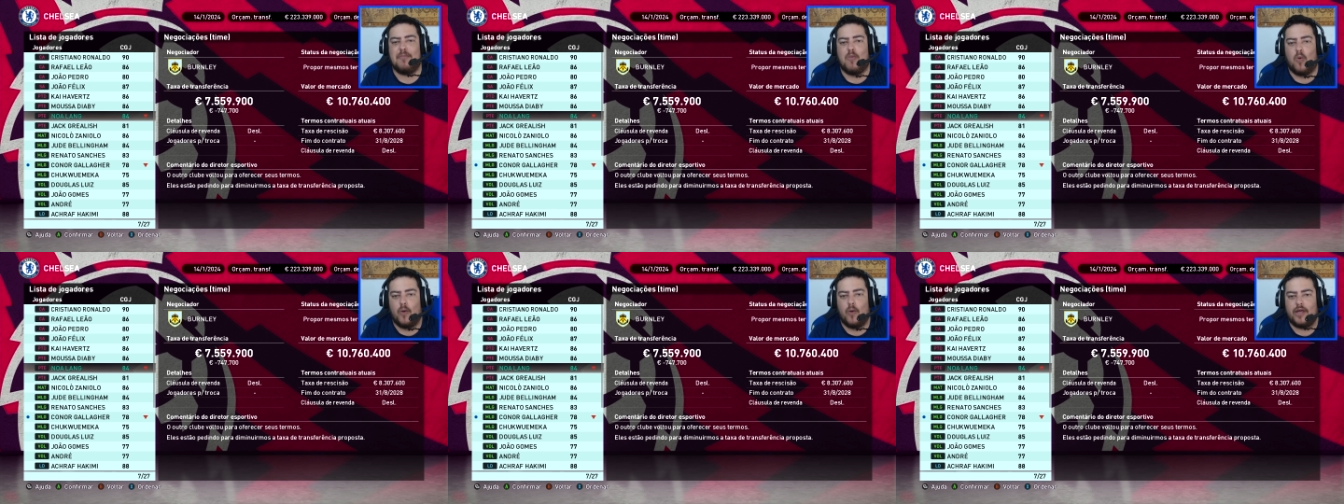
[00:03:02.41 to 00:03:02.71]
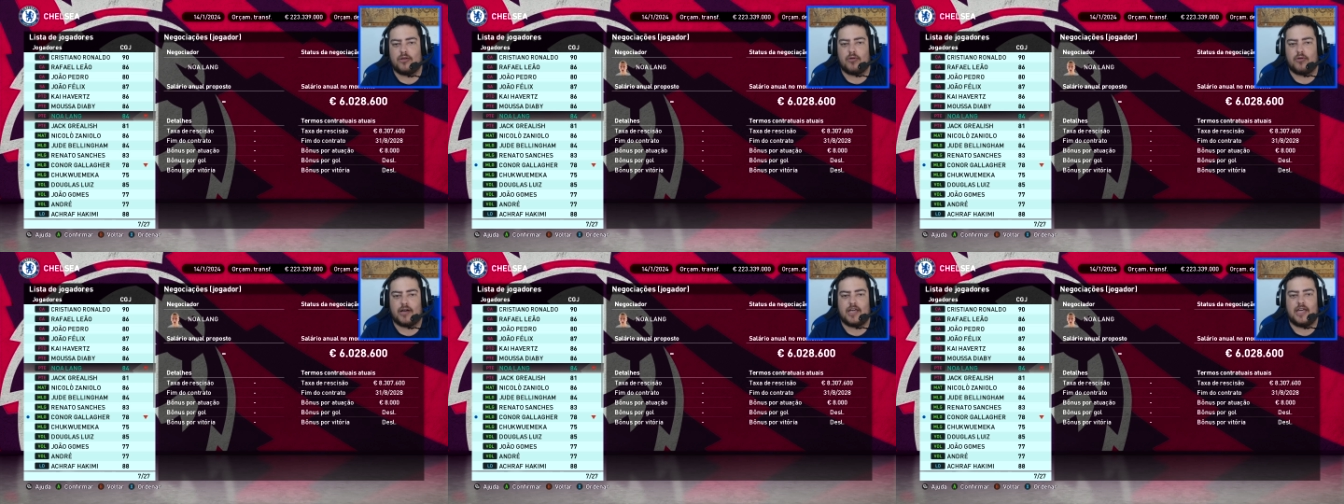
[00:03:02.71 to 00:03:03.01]

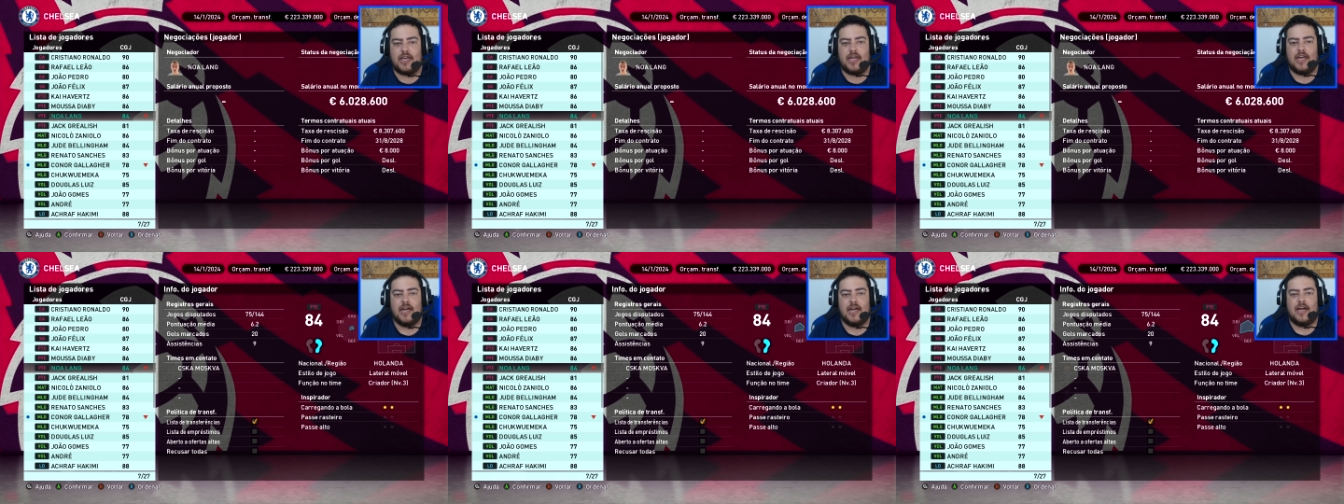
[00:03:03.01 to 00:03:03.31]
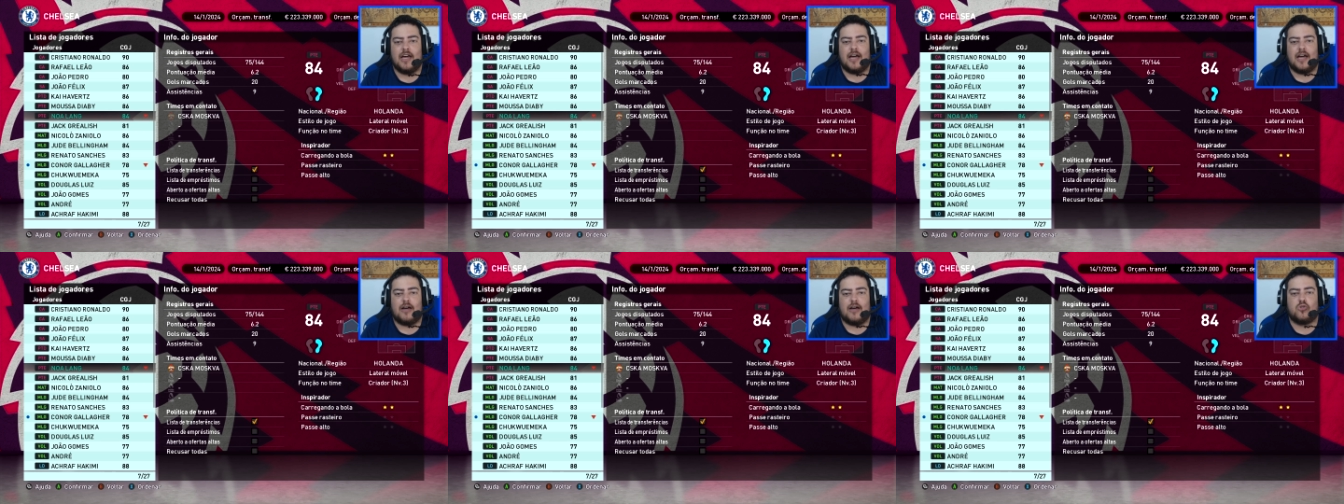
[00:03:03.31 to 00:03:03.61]
muito aqui
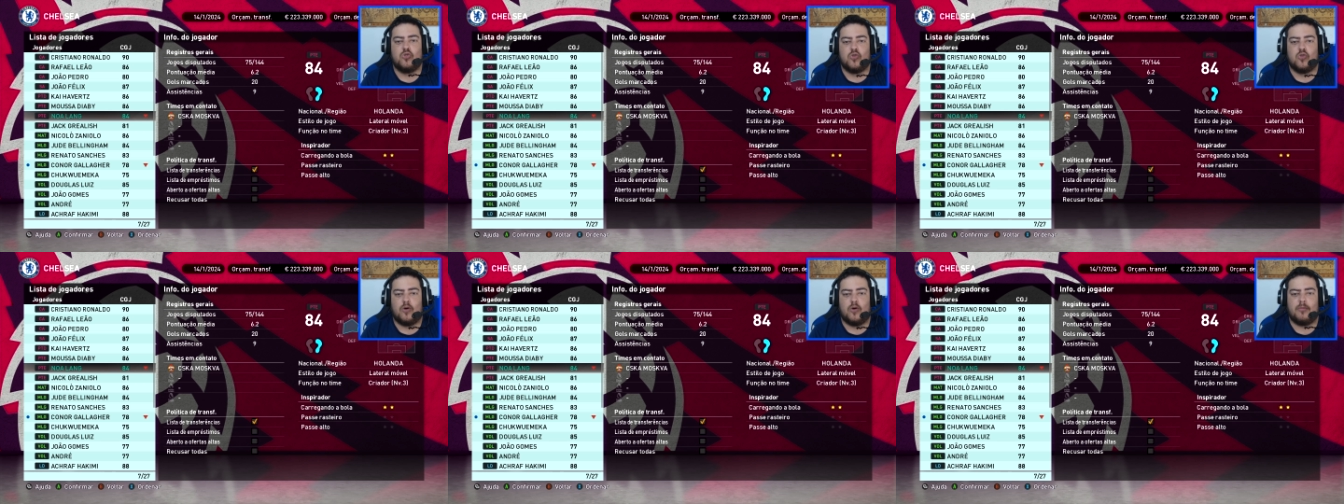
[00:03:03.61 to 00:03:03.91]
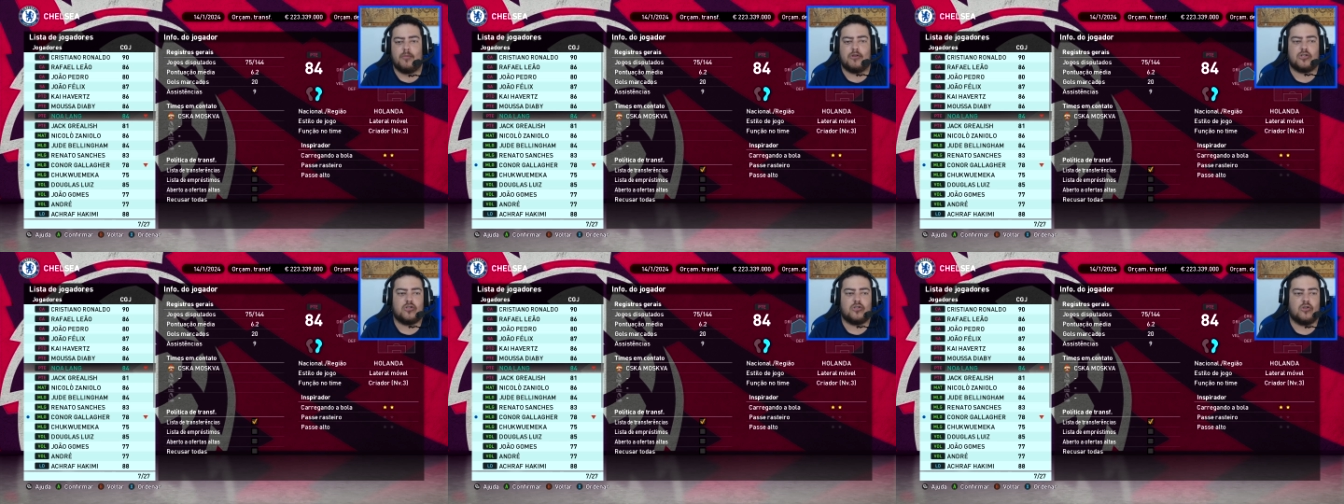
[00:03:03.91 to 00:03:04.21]
os
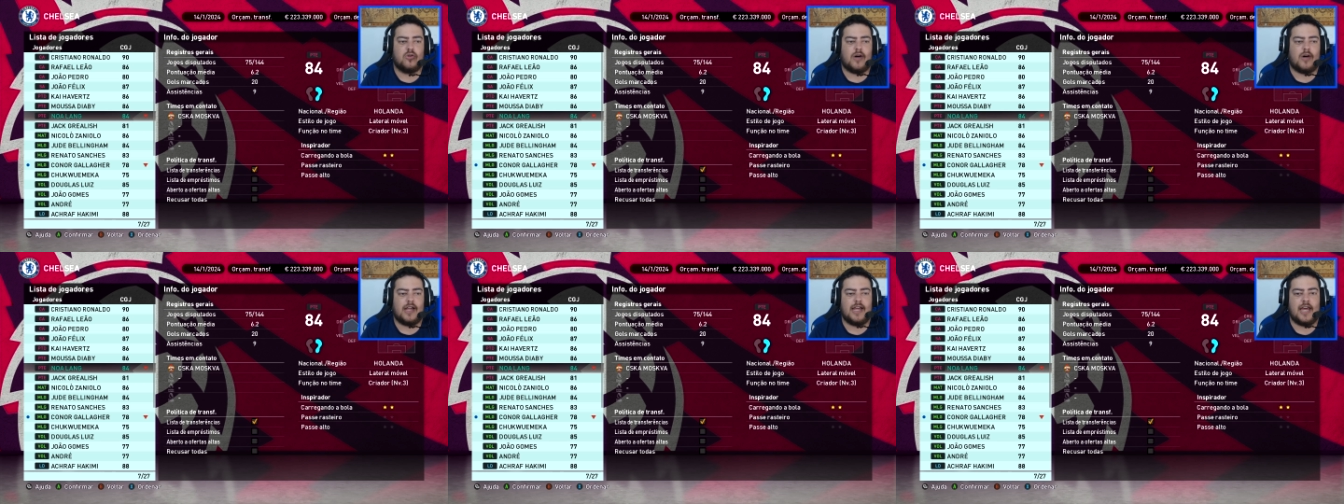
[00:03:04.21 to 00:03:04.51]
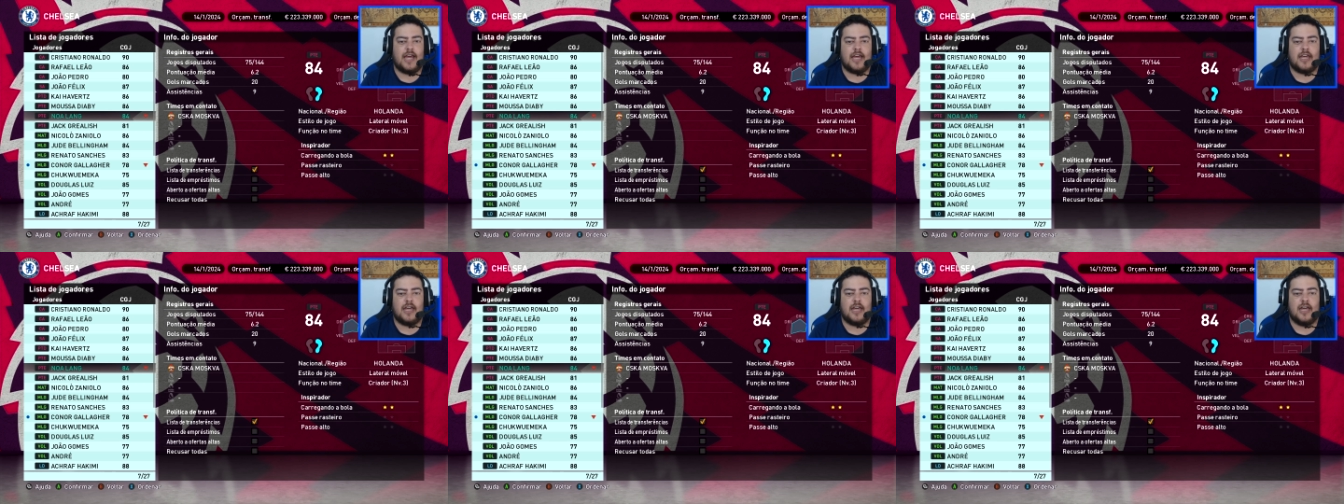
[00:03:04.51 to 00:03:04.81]
números do
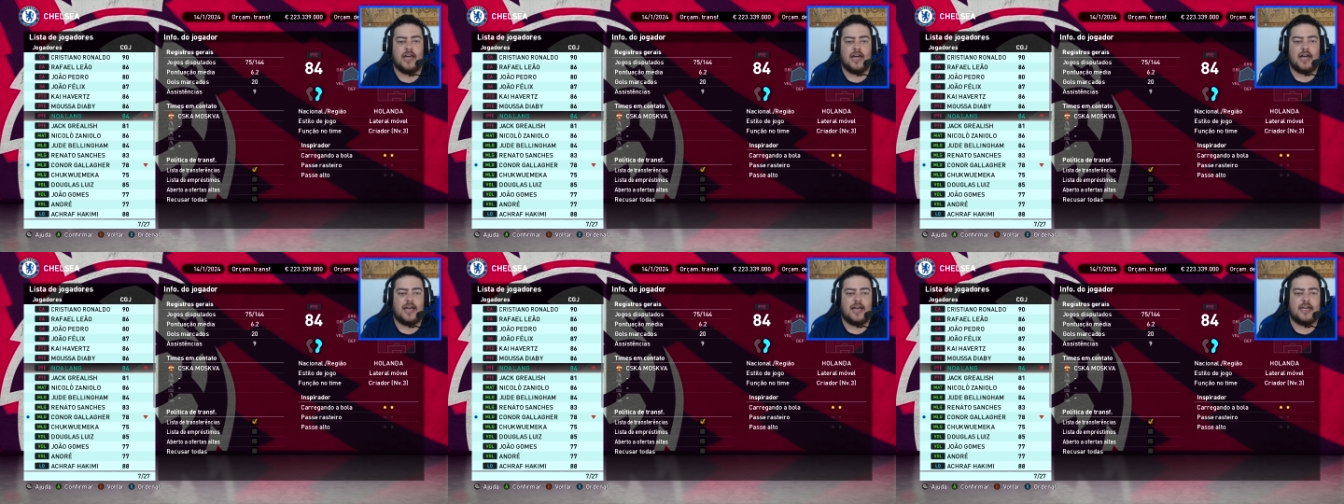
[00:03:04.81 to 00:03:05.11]
Noaleng,